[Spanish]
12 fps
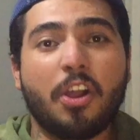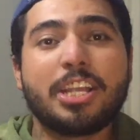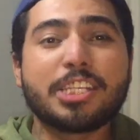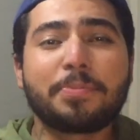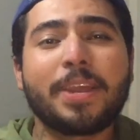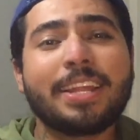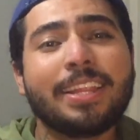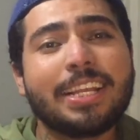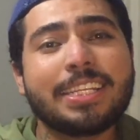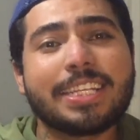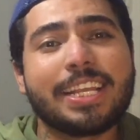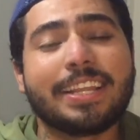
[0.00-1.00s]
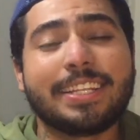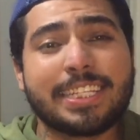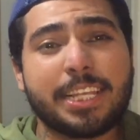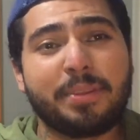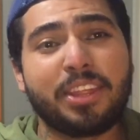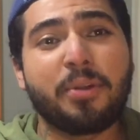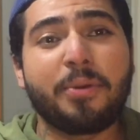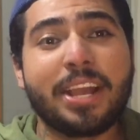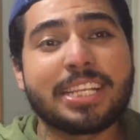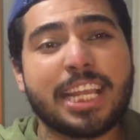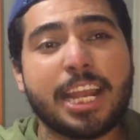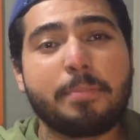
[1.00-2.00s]
Hoy es viernes y en este video voy
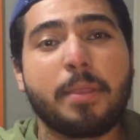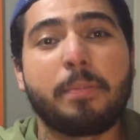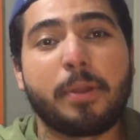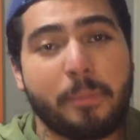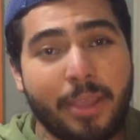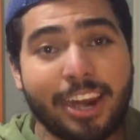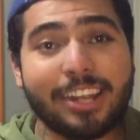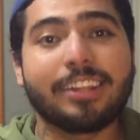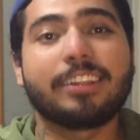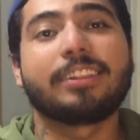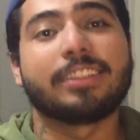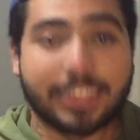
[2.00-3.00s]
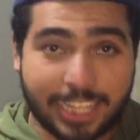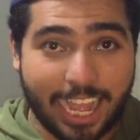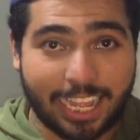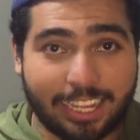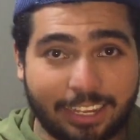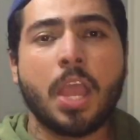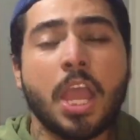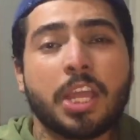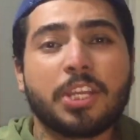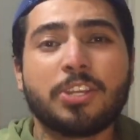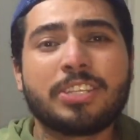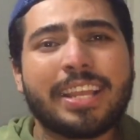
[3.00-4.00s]
a hacer mi primer tag.
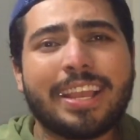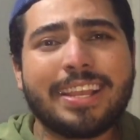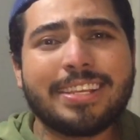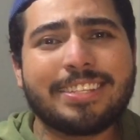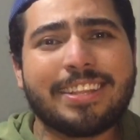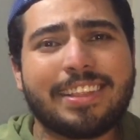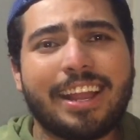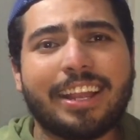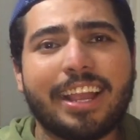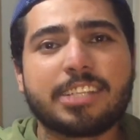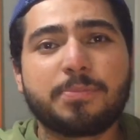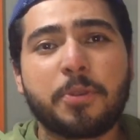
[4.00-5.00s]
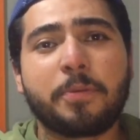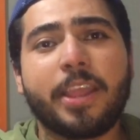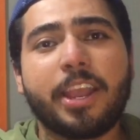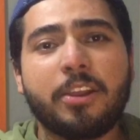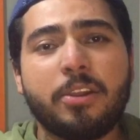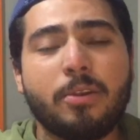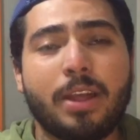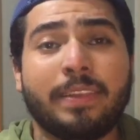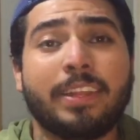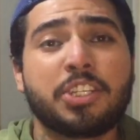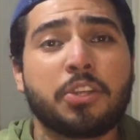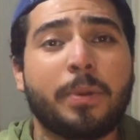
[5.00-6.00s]
Yo sé que este tag es muy viejo y lo
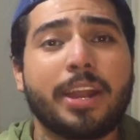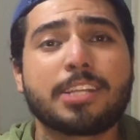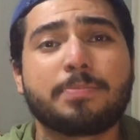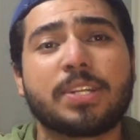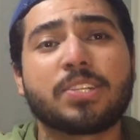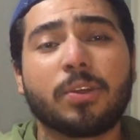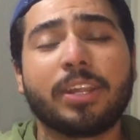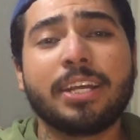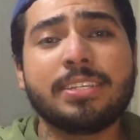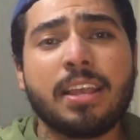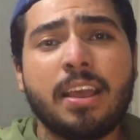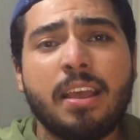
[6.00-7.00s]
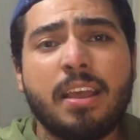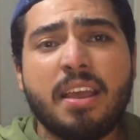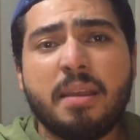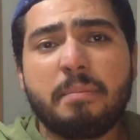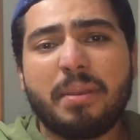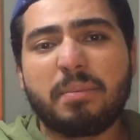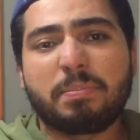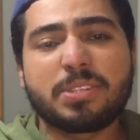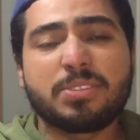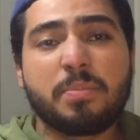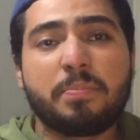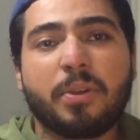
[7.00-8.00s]
han hecho varias personas, pero
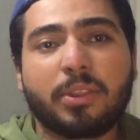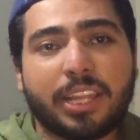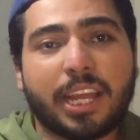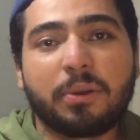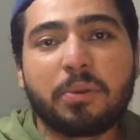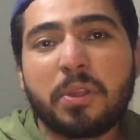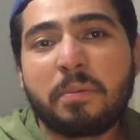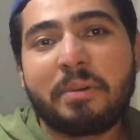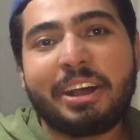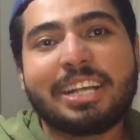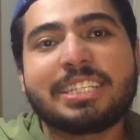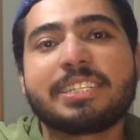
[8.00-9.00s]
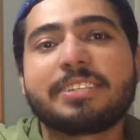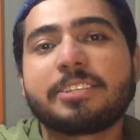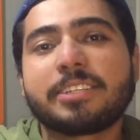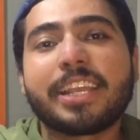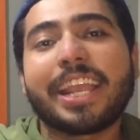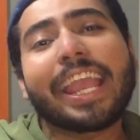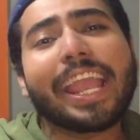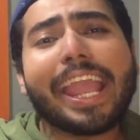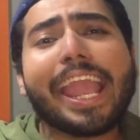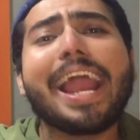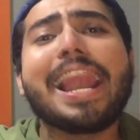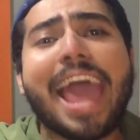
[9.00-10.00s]
pues no importa, uno más...
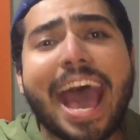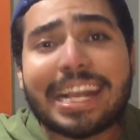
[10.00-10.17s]
¿Qué le